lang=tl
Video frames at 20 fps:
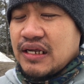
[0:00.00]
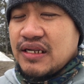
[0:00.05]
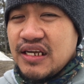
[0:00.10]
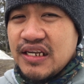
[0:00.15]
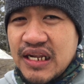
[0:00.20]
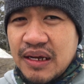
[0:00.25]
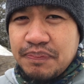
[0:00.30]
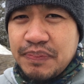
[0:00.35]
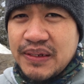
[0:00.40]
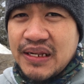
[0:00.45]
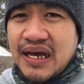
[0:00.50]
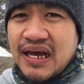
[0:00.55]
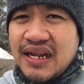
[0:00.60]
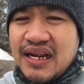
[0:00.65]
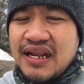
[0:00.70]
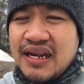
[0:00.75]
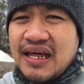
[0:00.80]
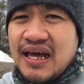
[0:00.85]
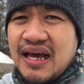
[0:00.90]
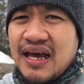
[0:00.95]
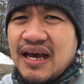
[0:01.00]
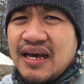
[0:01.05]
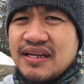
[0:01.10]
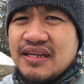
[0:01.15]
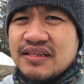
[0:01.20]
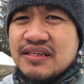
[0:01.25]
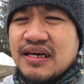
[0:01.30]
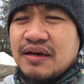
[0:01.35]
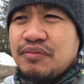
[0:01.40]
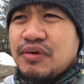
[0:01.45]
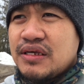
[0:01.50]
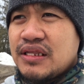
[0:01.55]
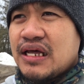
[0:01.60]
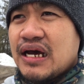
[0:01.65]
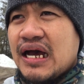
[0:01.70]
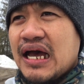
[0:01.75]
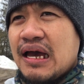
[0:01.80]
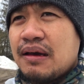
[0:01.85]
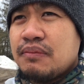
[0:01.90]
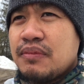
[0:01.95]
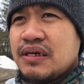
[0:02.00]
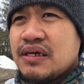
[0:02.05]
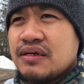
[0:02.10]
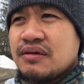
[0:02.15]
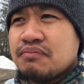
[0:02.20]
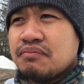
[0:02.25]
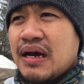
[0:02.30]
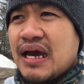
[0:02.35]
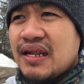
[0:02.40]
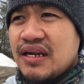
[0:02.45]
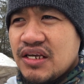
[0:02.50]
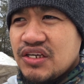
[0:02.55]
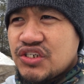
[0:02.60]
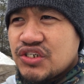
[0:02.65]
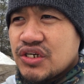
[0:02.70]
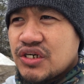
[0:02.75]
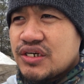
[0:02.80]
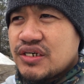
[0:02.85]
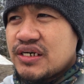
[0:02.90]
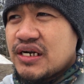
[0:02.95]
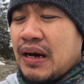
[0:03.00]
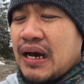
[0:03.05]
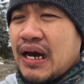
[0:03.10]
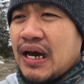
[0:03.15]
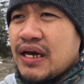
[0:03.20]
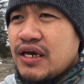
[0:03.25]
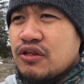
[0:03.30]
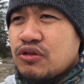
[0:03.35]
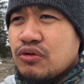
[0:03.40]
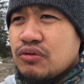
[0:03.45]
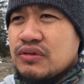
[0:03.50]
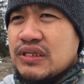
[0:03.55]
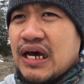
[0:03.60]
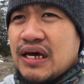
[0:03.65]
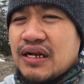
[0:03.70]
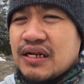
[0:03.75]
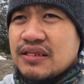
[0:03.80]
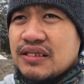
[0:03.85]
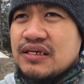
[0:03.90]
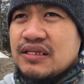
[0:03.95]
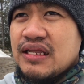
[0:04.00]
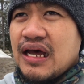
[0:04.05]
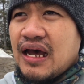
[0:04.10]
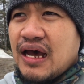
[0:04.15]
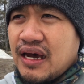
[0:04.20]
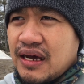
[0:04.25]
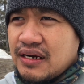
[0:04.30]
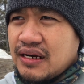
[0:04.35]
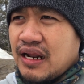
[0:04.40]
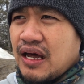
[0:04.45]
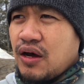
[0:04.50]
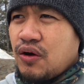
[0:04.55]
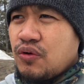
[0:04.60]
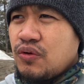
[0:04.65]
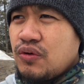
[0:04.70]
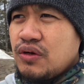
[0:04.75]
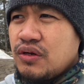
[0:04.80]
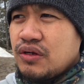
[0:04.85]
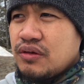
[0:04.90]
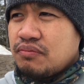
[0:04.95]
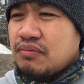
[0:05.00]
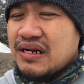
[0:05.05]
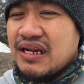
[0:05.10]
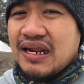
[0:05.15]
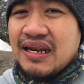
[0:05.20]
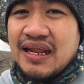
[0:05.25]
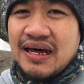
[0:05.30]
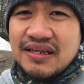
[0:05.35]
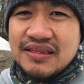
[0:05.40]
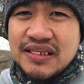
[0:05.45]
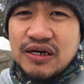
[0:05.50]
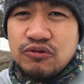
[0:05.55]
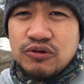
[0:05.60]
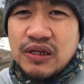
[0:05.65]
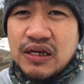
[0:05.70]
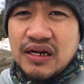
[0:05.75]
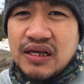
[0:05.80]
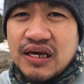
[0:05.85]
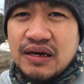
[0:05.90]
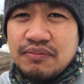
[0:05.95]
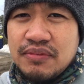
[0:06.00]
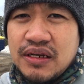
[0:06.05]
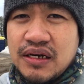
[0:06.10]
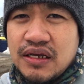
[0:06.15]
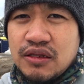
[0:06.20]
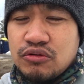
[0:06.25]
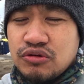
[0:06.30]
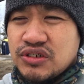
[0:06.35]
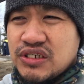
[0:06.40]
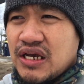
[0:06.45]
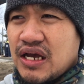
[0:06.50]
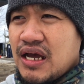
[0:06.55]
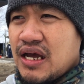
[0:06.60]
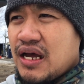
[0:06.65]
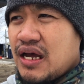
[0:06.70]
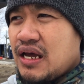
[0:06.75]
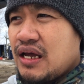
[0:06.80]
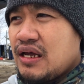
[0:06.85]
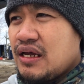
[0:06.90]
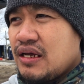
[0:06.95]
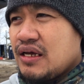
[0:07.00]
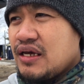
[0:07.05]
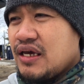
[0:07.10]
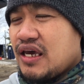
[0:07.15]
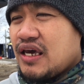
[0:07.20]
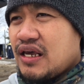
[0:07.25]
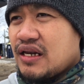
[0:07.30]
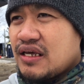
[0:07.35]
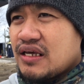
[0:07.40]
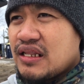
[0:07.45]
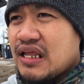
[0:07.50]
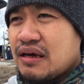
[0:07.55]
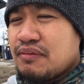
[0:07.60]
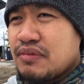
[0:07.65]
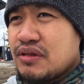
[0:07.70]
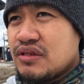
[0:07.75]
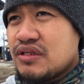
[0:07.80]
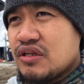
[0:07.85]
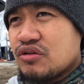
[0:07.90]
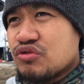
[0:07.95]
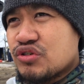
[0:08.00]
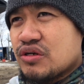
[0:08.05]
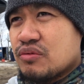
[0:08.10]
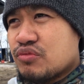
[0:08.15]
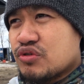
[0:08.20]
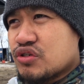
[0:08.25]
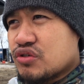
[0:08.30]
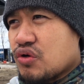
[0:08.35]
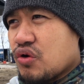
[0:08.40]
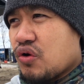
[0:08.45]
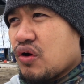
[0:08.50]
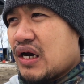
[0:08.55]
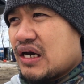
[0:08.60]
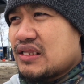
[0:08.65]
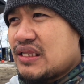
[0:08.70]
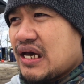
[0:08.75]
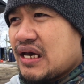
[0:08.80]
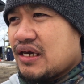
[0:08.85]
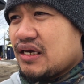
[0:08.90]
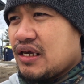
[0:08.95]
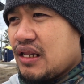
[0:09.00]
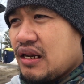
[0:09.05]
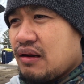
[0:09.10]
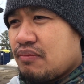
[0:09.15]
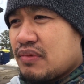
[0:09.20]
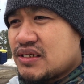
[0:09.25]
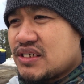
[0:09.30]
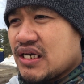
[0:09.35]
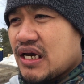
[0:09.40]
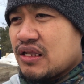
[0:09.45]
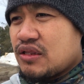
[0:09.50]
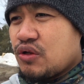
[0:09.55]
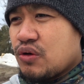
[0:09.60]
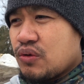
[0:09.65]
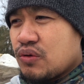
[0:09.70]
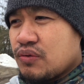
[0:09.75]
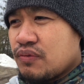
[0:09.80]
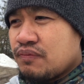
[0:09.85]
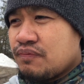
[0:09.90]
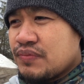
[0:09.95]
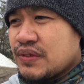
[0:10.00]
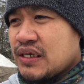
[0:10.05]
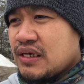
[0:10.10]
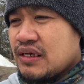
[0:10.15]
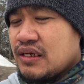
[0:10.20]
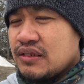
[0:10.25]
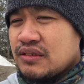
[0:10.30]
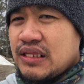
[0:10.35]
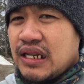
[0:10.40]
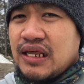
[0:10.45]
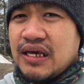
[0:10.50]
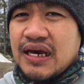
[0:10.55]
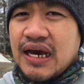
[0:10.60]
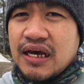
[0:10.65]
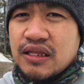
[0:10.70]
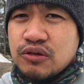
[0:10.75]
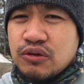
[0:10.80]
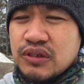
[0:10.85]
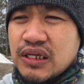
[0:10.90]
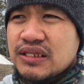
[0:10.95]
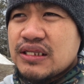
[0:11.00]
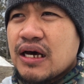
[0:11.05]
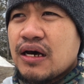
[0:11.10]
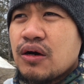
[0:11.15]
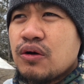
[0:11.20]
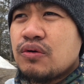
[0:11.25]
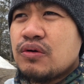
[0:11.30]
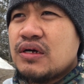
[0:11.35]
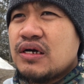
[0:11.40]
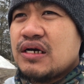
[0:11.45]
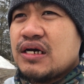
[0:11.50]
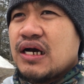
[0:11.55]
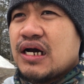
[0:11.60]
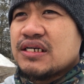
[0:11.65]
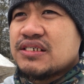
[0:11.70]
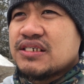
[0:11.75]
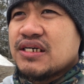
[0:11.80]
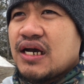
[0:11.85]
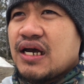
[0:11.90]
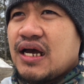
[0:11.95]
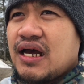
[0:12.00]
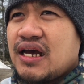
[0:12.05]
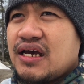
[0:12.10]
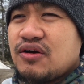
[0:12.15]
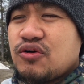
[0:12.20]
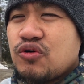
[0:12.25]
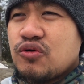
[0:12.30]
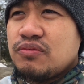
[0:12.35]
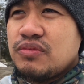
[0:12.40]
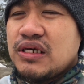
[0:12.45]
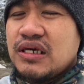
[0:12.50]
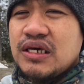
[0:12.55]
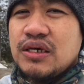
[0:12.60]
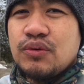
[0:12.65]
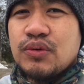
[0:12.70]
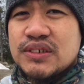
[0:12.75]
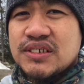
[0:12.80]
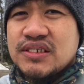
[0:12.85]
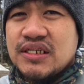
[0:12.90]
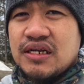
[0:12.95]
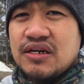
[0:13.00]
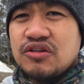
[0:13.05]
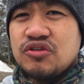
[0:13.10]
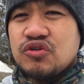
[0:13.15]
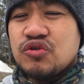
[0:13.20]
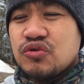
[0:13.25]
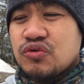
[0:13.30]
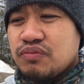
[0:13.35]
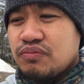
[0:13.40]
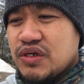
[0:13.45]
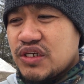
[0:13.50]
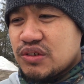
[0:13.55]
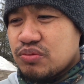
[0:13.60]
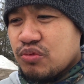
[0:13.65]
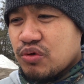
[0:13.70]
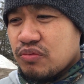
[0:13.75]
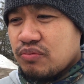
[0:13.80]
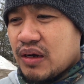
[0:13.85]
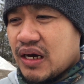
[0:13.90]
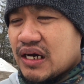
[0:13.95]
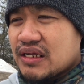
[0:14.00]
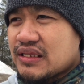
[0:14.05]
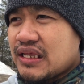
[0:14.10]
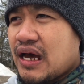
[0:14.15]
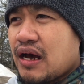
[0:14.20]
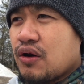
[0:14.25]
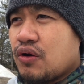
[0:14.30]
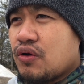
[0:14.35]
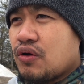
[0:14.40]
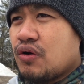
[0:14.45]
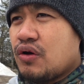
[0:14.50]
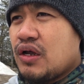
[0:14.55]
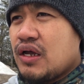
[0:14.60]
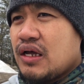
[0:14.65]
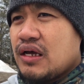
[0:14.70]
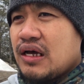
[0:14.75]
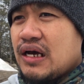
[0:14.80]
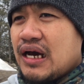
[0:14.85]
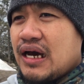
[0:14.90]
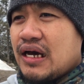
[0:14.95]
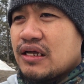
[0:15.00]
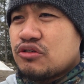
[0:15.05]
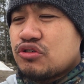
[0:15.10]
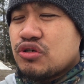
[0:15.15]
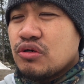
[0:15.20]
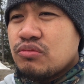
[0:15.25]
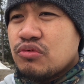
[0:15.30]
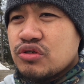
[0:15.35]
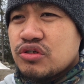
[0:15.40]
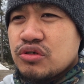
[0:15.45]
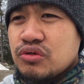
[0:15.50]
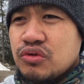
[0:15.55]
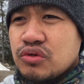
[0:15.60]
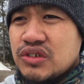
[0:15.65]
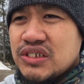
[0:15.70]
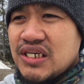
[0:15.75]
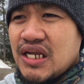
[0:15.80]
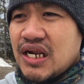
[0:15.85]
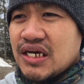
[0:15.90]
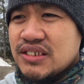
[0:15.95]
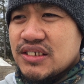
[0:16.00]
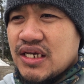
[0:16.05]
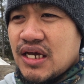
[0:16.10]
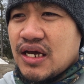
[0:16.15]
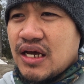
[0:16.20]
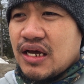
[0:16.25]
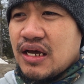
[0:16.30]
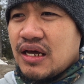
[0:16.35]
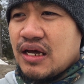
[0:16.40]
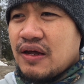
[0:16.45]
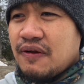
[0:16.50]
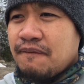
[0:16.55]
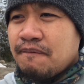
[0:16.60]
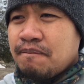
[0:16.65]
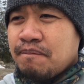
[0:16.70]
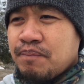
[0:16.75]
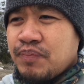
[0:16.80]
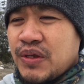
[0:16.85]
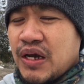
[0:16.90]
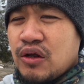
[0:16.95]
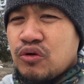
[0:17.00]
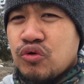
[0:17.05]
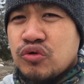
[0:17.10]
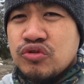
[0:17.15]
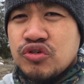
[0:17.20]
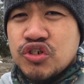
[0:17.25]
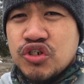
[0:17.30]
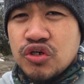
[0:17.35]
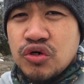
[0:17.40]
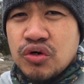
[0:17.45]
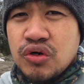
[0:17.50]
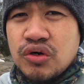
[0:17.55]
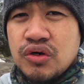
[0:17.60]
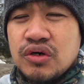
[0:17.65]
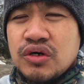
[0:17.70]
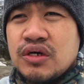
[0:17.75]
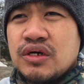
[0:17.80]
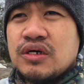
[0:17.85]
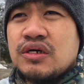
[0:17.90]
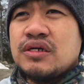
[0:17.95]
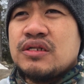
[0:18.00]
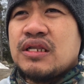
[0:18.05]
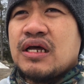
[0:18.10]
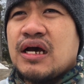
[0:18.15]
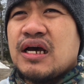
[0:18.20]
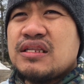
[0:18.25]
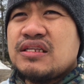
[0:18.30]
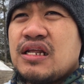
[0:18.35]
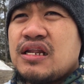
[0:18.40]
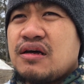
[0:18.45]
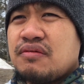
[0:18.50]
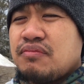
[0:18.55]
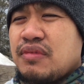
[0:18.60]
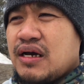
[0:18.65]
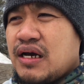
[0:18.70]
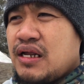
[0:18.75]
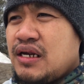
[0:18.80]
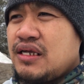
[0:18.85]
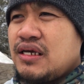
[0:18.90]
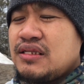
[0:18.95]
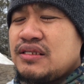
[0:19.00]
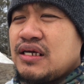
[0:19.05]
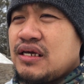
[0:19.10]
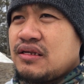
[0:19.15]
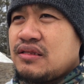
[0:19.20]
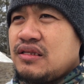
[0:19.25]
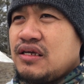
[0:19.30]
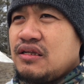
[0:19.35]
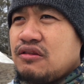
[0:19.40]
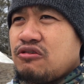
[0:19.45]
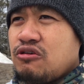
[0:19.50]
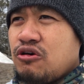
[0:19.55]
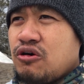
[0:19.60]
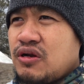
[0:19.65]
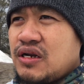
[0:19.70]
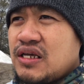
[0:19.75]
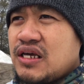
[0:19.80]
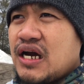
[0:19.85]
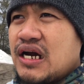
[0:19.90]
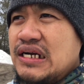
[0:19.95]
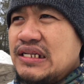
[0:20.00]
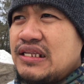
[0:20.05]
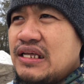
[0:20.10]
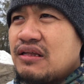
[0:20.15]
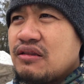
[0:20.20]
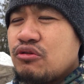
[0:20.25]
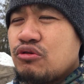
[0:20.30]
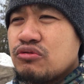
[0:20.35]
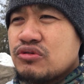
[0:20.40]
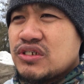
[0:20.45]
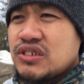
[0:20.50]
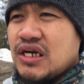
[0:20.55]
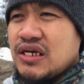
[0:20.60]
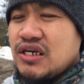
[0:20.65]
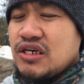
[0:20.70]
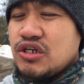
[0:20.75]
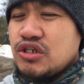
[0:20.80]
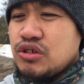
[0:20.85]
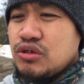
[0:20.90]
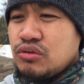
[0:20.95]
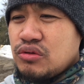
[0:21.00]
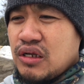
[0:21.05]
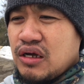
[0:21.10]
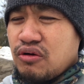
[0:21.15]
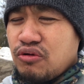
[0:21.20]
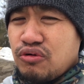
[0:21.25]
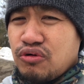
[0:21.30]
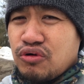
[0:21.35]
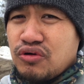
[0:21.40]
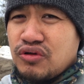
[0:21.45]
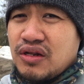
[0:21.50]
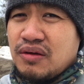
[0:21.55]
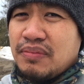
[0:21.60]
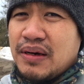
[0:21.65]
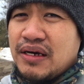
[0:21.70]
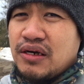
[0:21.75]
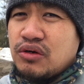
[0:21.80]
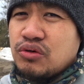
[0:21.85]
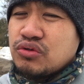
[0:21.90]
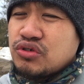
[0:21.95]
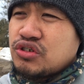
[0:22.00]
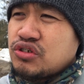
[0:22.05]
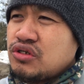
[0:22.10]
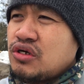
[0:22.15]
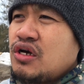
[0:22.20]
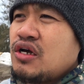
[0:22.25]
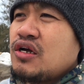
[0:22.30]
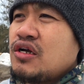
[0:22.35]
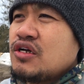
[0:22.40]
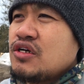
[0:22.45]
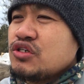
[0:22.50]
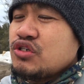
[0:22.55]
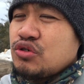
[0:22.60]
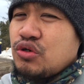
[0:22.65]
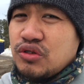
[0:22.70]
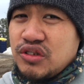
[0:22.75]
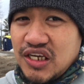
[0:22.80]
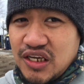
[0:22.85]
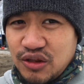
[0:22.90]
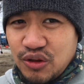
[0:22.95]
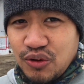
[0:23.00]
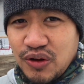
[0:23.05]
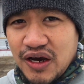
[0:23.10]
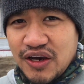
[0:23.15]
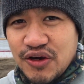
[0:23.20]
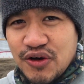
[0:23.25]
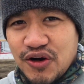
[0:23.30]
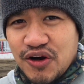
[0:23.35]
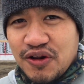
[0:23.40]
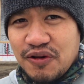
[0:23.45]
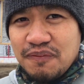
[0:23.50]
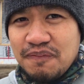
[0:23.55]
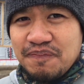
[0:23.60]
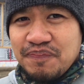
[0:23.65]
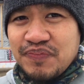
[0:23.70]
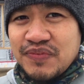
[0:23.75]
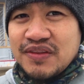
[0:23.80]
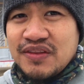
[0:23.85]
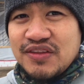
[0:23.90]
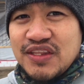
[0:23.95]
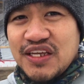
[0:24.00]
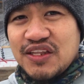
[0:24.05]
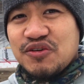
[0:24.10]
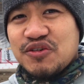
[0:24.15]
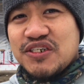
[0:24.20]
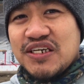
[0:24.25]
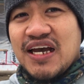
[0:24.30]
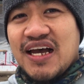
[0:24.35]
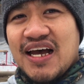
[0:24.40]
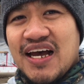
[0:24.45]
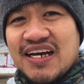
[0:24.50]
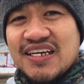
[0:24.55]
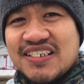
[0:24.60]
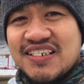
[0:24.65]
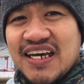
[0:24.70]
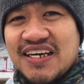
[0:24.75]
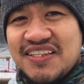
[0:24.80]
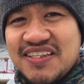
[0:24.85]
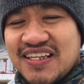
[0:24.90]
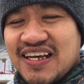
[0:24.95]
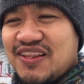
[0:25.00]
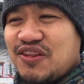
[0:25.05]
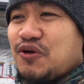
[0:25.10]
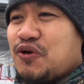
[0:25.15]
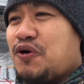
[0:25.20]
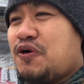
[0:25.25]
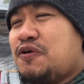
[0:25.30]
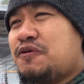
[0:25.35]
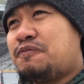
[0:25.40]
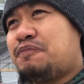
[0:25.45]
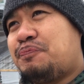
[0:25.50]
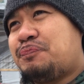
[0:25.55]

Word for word: kanina pinaalalahanan kami ng aming manager, baka itong darating na araw, magla-lockdown na rin kami rito sa area namin dito sa Muskoka dahil masyadong delikado na daw at saka umiiwas na rin yung mismong mga tao at sumusunod sila sa anunsyo ng kanilang mga leader dito regarding dun sa issue ng coronavirus. So dito ngayon, dito sa site na to,